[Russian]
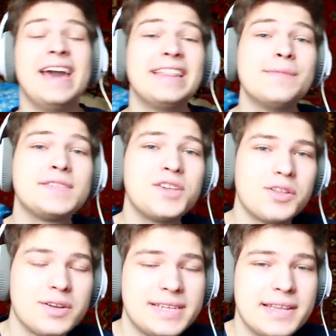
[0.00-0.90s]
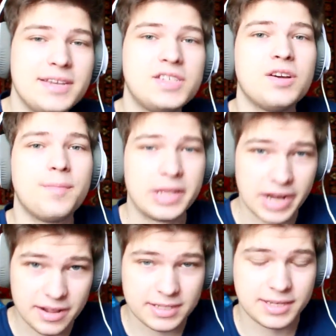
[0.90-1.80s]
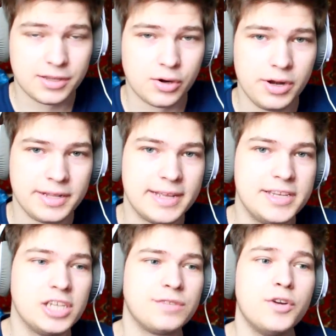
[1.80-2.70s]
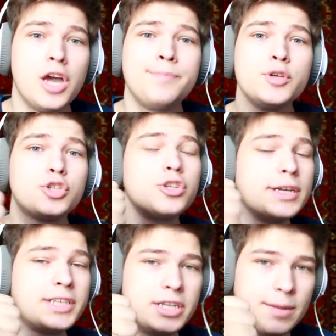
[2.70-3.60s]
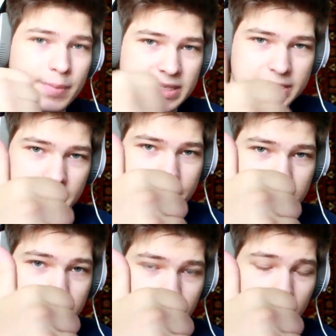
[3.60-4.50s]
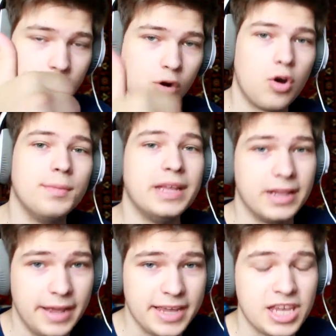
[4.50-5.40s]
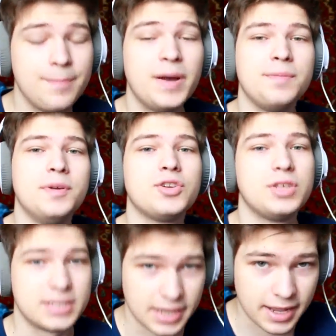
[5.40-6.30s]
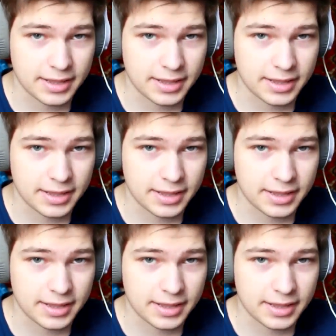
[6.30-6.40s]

На этом все, друзья. Надеюсь, вам понравился этот ролик. Надеюсь, вы обязательно поставите огромный лайк и подпишитесь на